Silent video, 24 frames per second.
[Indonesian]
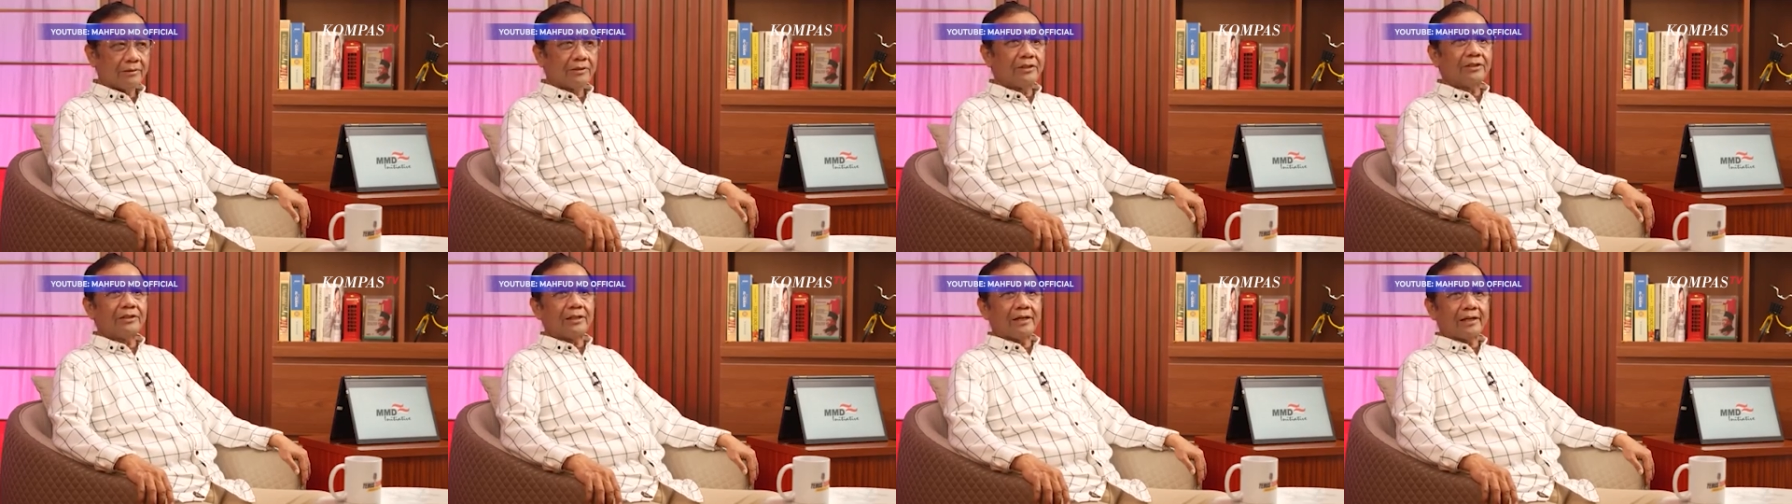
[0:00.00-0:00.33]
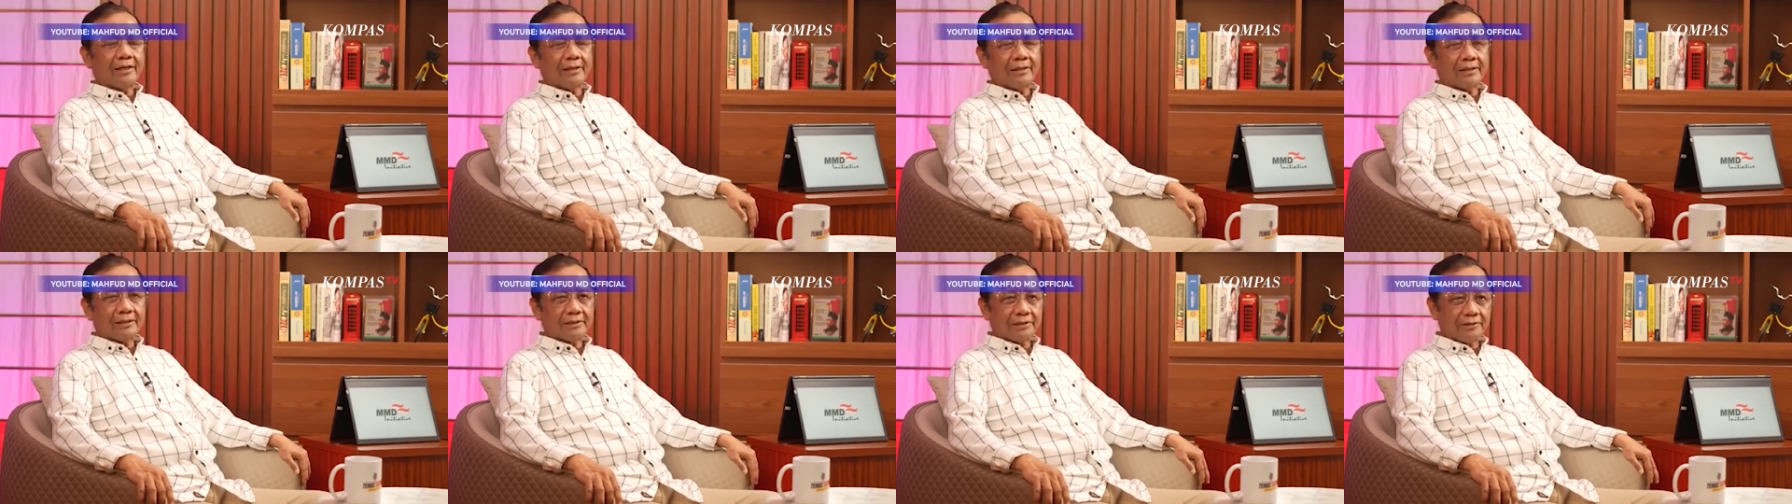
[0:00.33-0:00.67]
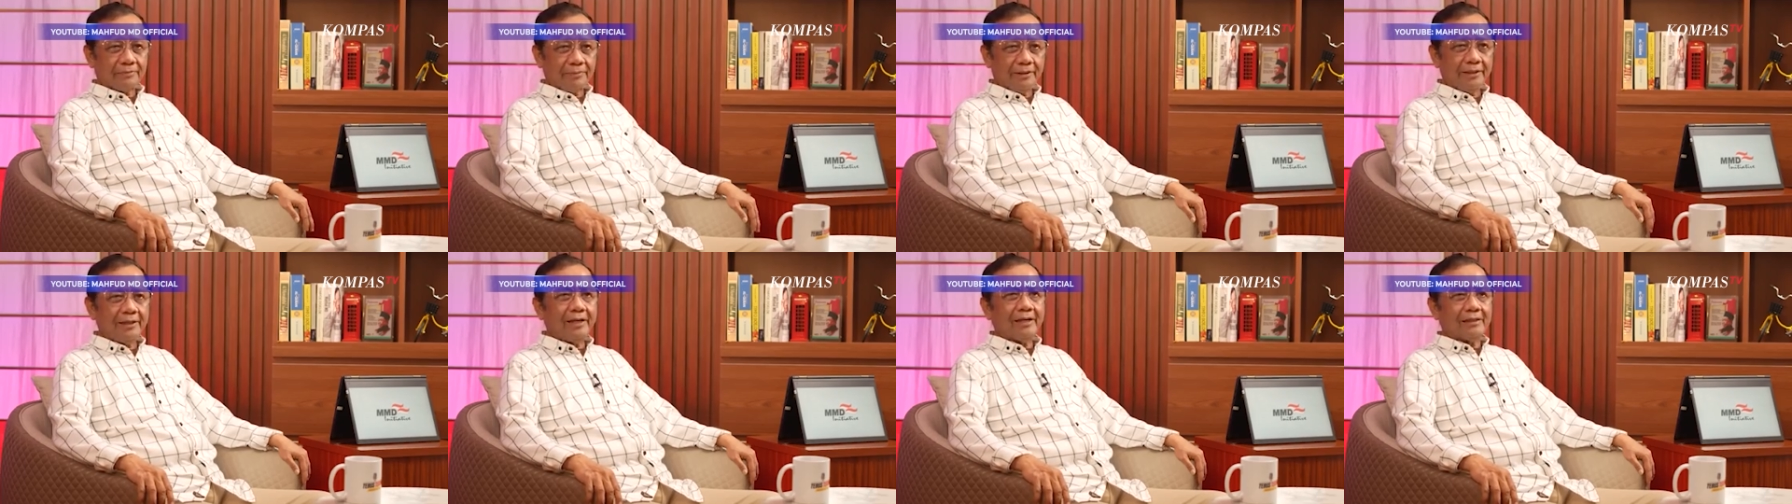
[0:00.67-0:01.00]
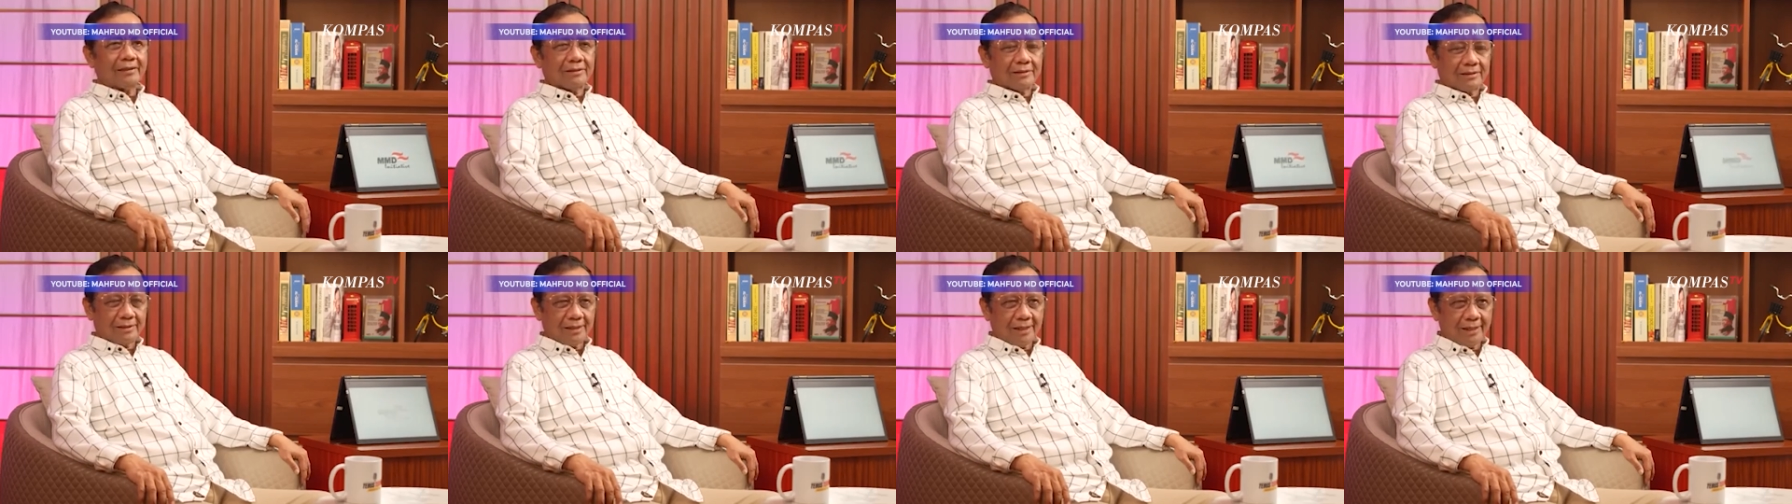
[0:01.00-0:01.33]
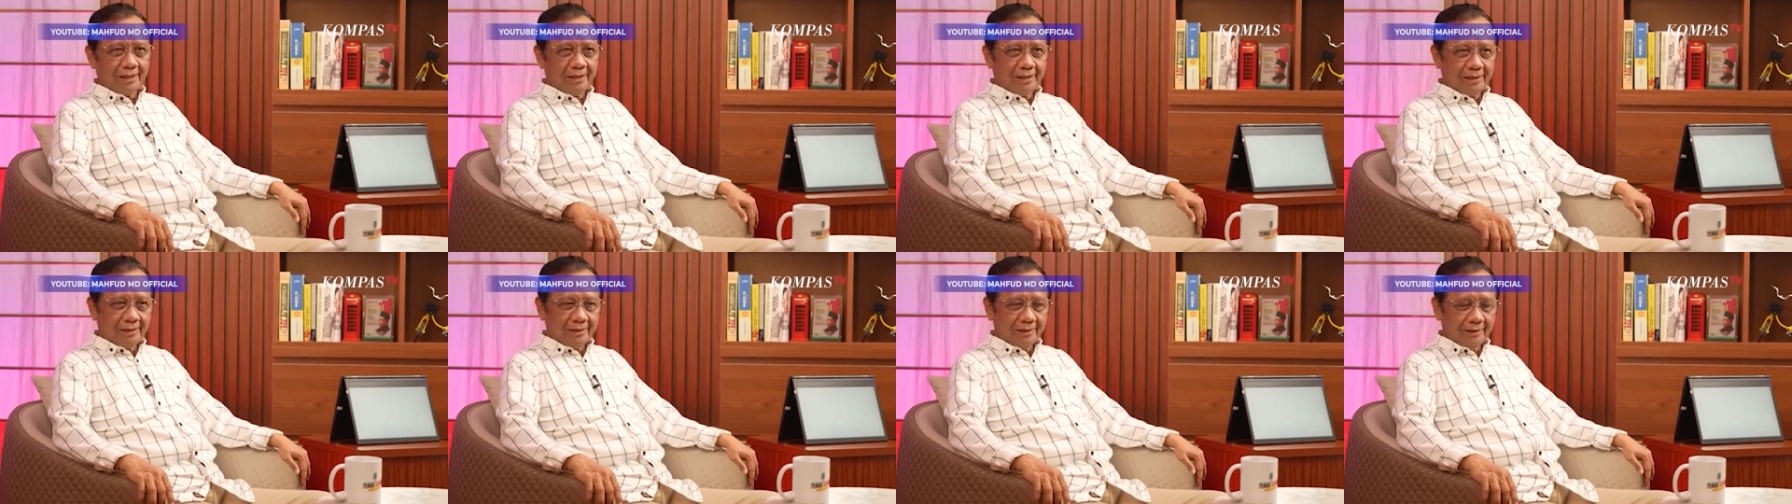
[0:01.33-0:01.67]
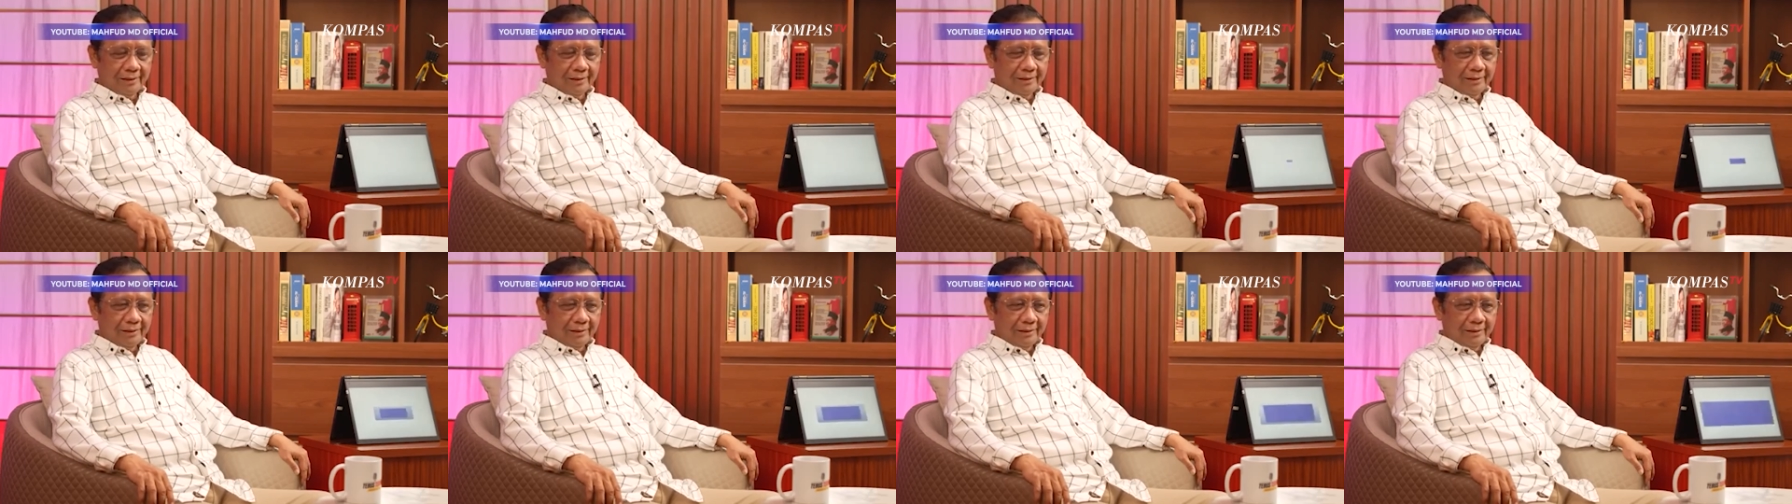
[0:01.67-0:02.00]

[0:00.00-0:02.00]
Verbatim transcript: secara resmi dan sah.